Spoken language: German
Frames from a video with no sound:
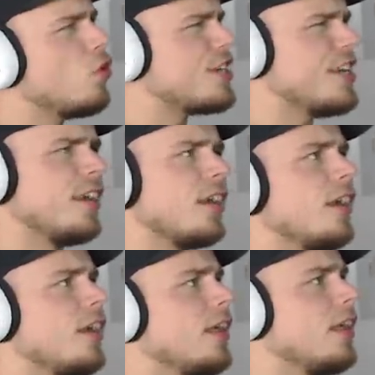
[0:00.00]
Okay.
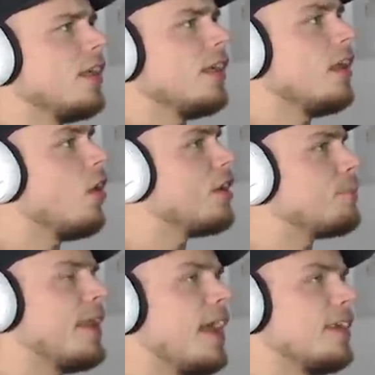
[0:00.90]

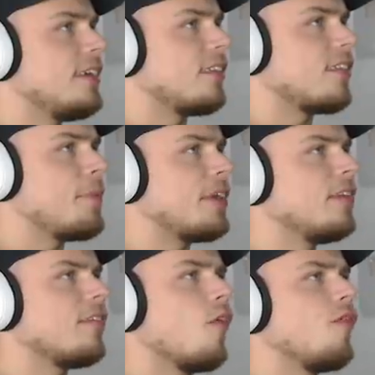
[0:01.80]
Leute, ich bin ehrlich, jetzt kann
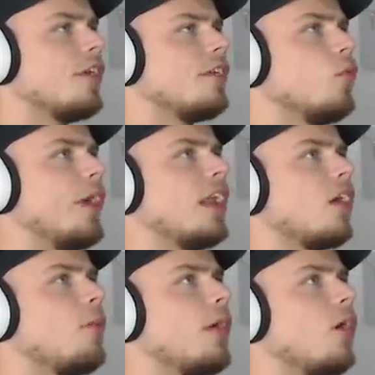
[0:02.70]
mich nichts aufhalten.
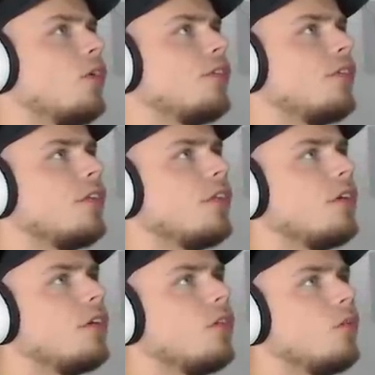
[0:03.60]
Wiggler, komm raus.
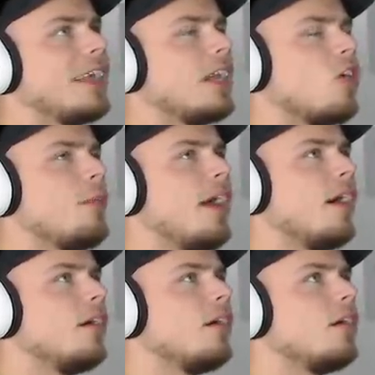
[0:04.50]
Wiggler, komm
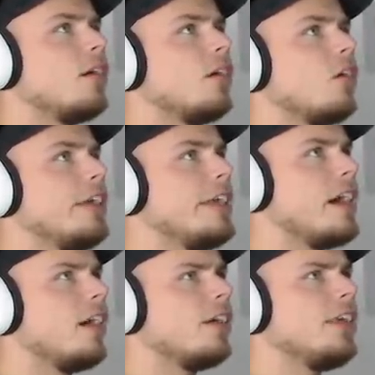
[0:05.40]
her.
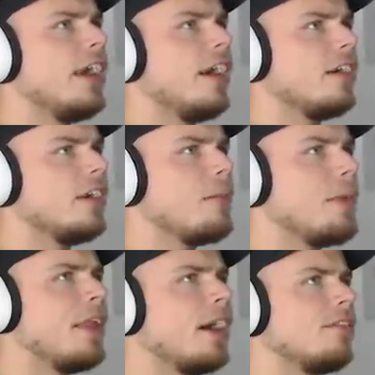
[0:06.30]
Hier, hierher.
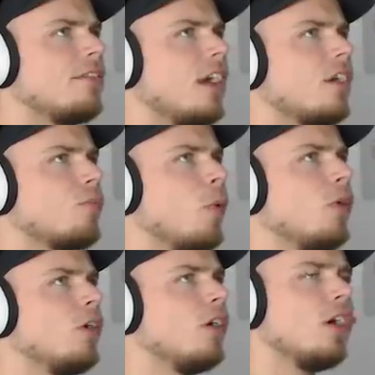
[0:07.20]
Ja, Mann, nice. Zack,
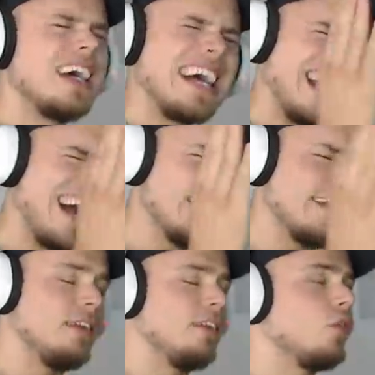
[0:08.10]
Sprung.
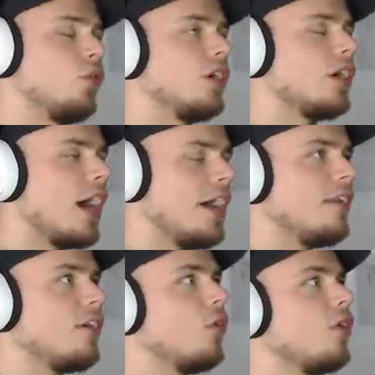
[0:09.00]
Rein in die Röhre.
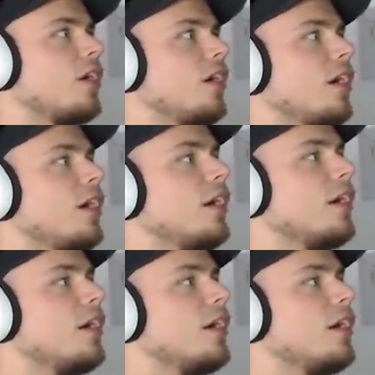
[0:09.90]
Rein in die Röhre.